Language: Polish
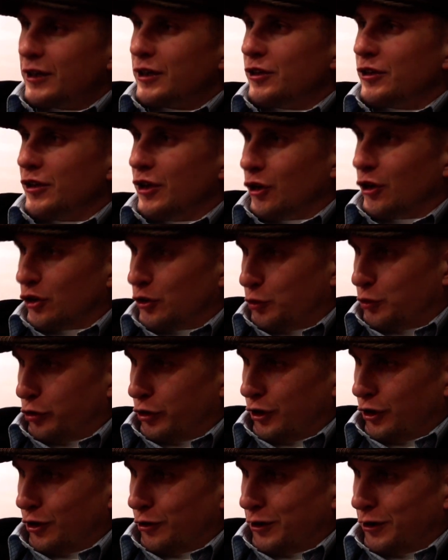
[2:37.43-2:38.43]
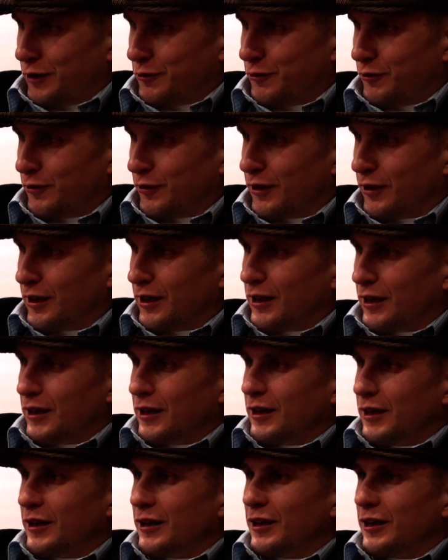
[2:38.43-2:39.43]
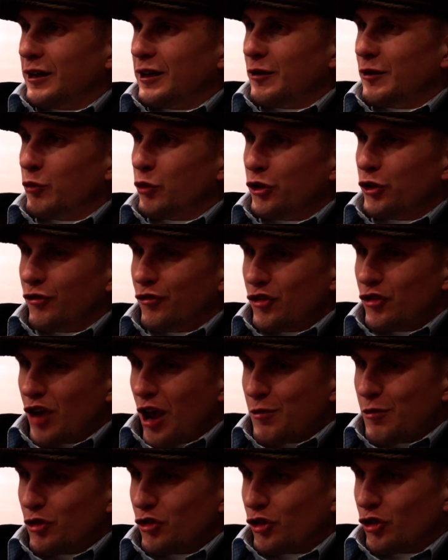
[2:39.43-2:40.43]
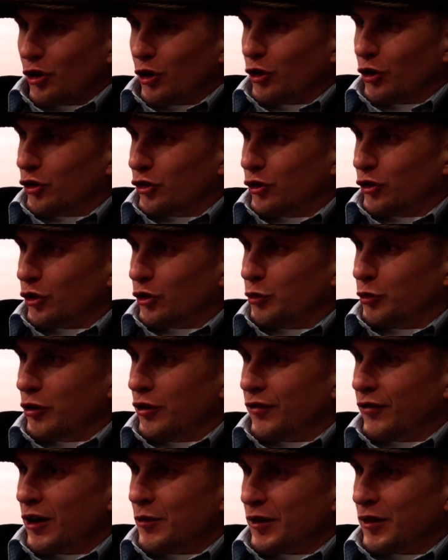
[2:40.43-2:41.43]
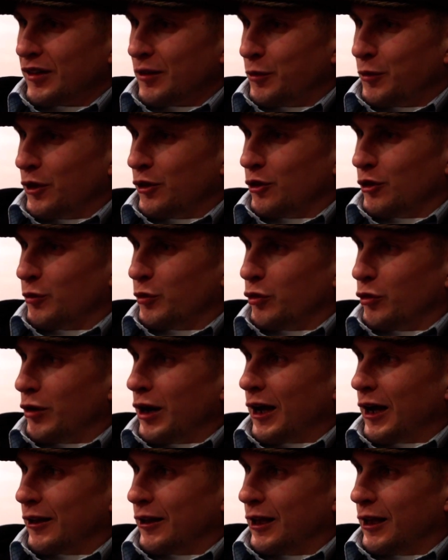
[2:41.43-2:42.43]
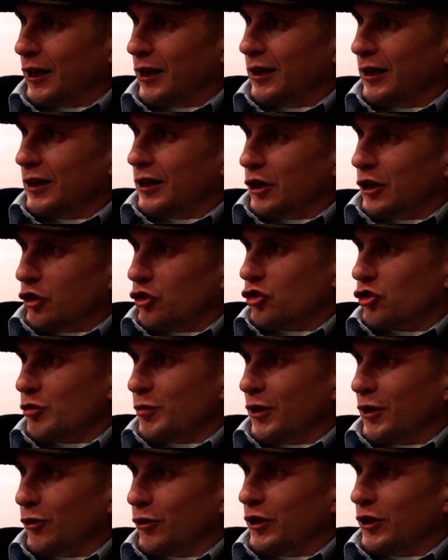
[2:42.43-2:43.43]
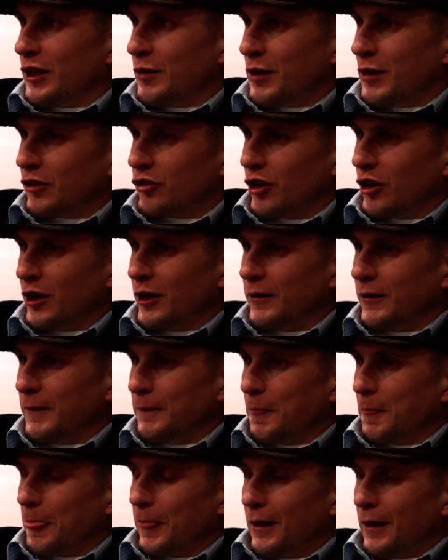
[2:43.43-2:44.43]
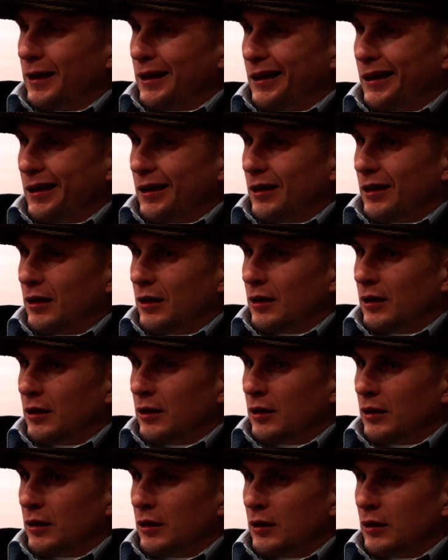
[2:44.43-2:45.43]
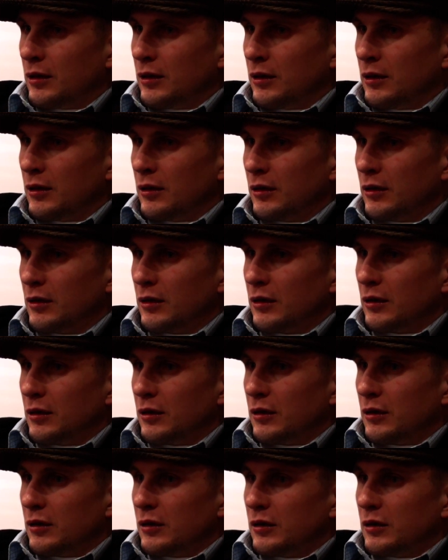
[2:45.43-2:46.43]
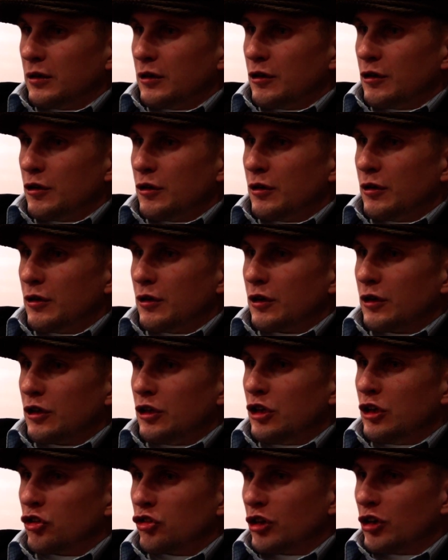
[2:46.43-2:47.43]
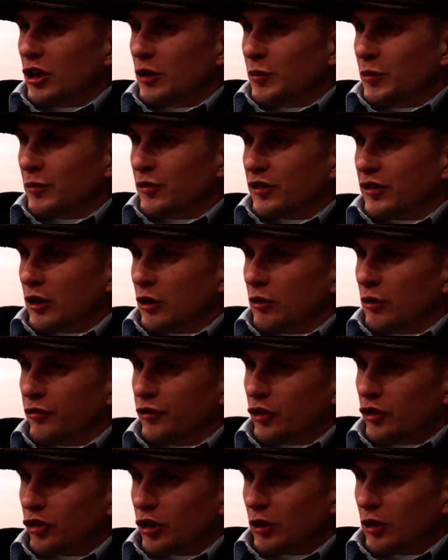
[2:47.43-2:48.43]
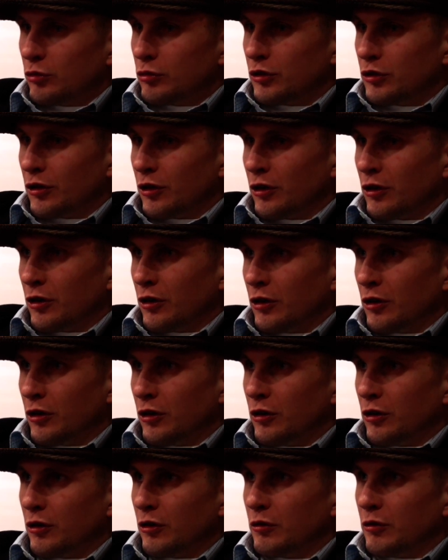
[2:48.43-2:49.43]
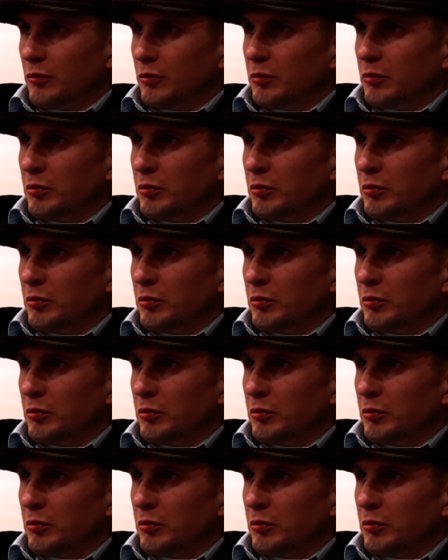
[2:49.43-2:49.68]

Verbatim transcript: nie odpłynąłem, e, bo nie widziałem jeszcze kogoś, kto odpływa i ma zapiętą półgardę i trzyma nogi na macie. E, jeżeli bym z tego wyszedł, to